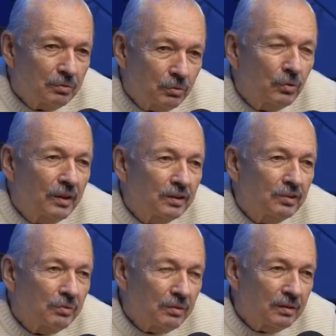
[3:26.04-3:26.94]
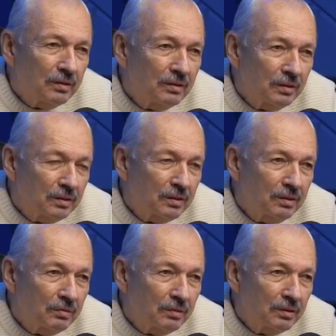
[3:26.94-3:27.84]
другая сфера нашей
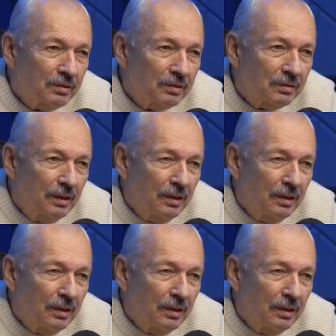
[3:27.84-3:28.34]
активности.